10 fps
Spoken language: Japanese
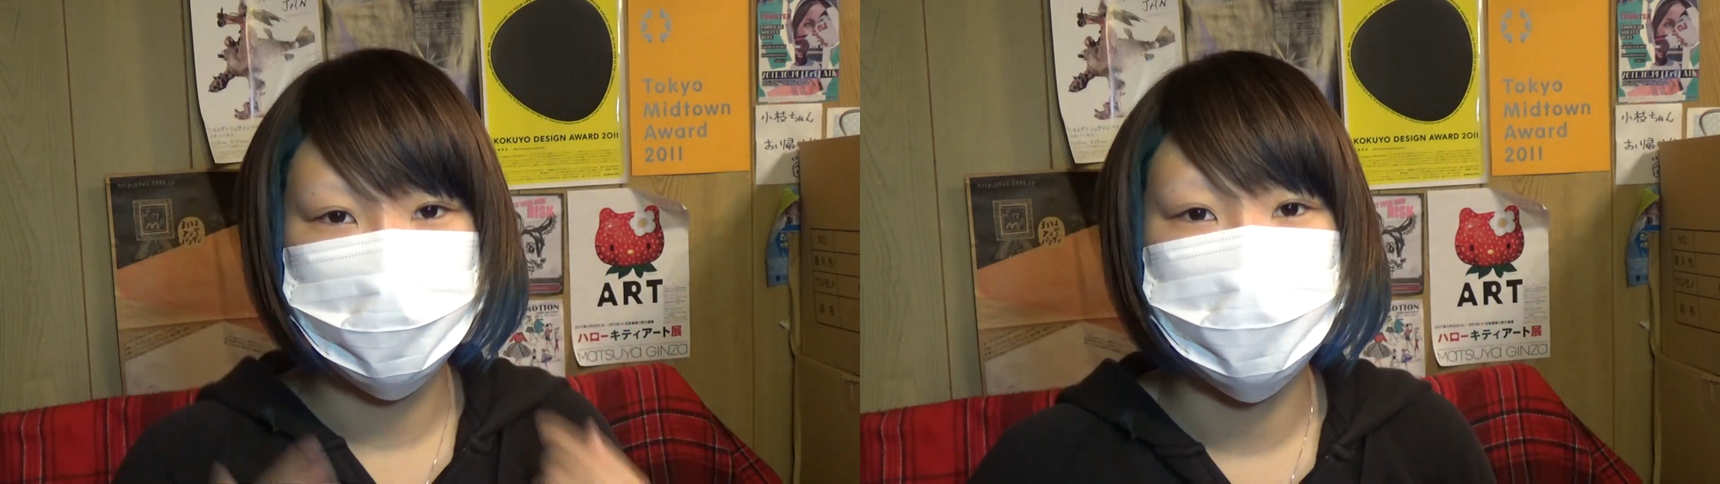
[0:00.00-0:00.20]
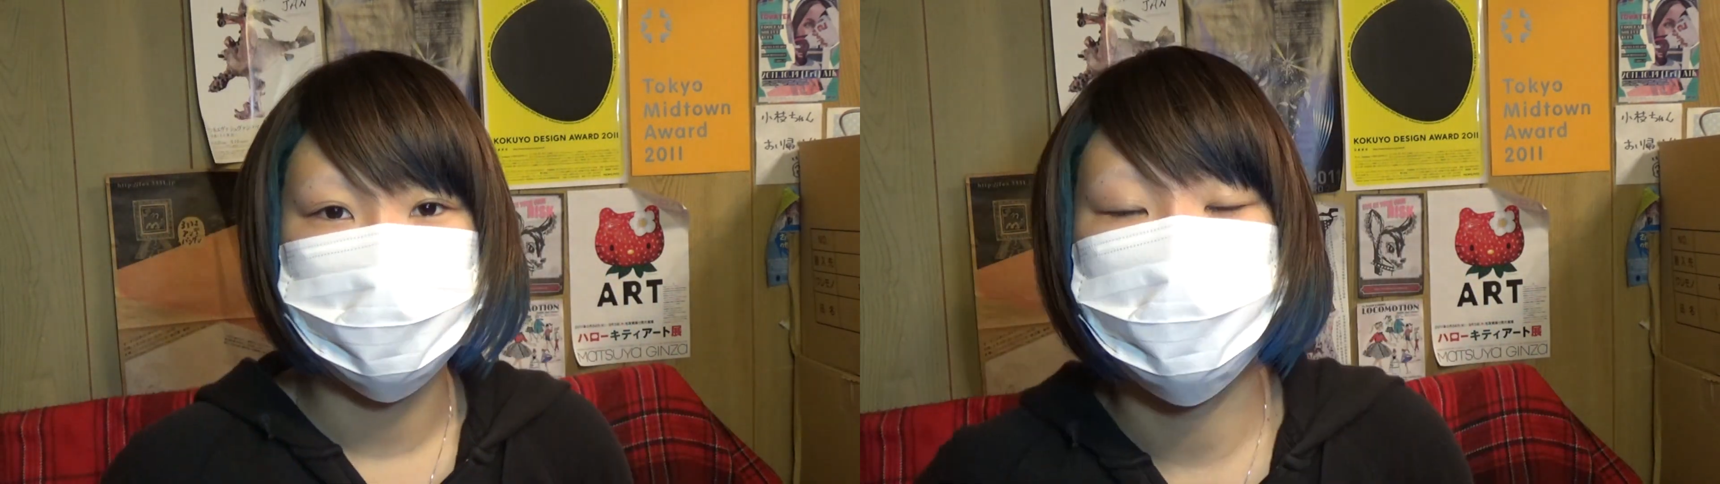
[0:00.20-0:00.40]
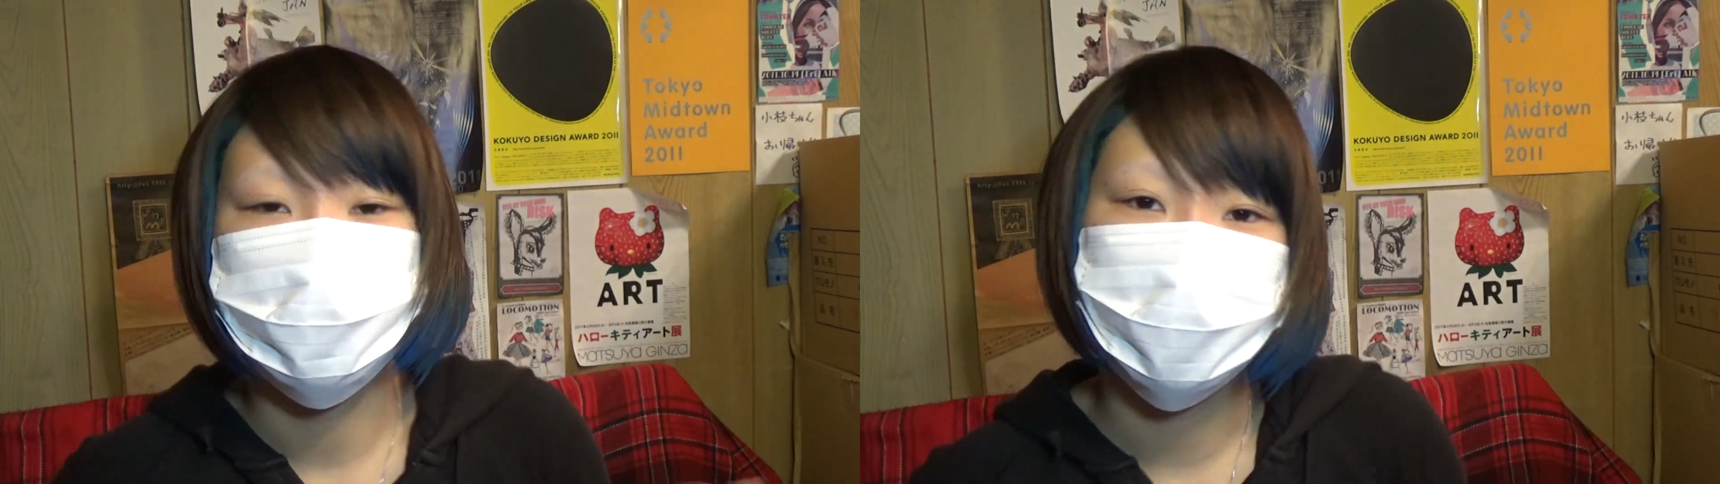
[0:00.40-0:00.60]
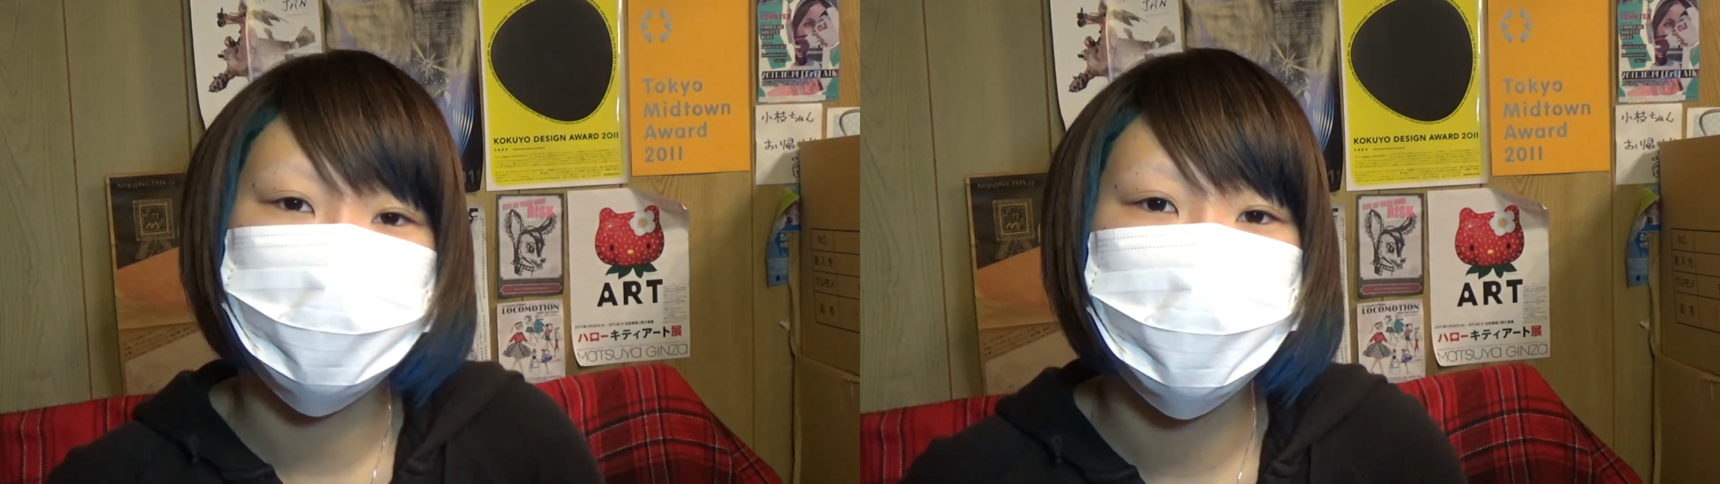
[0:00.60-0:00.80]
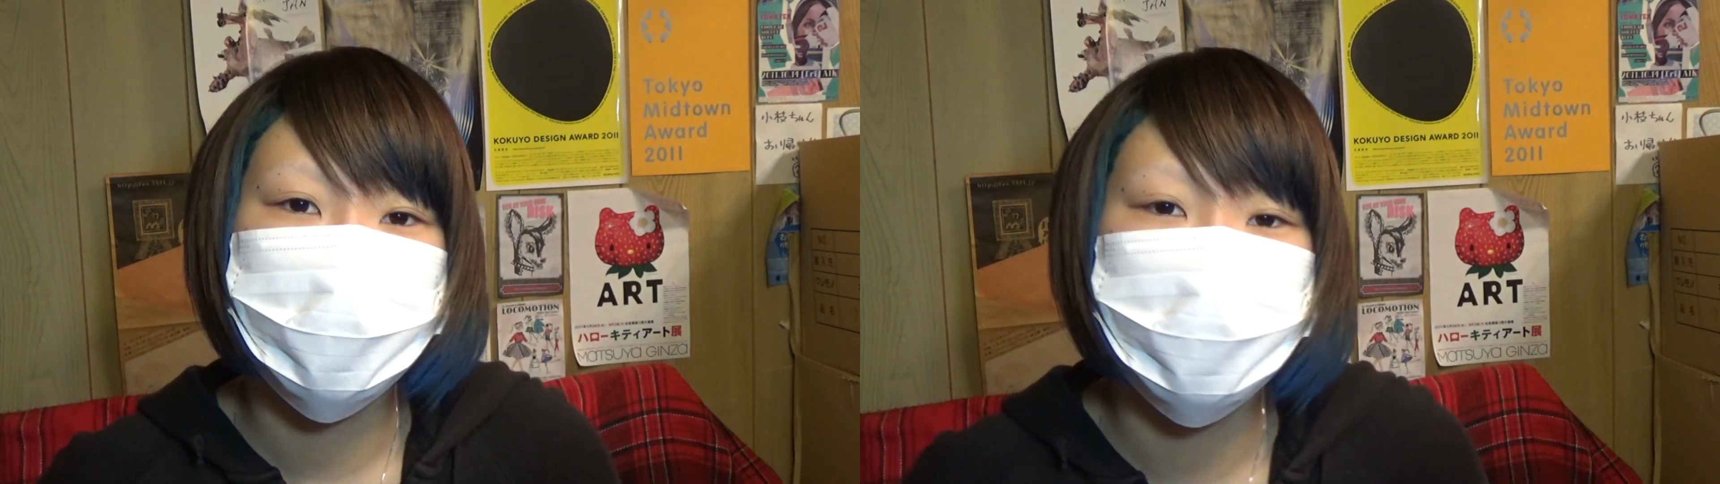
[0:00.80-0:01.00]
とか塗って
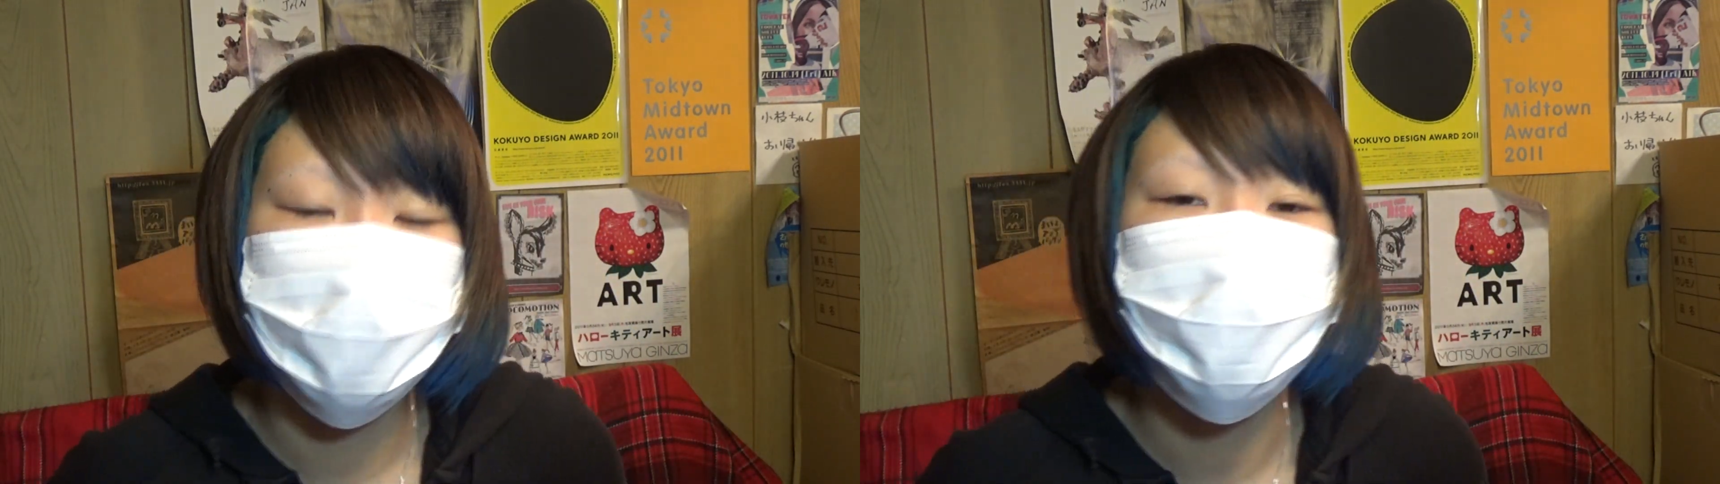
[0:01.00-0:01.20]
ねって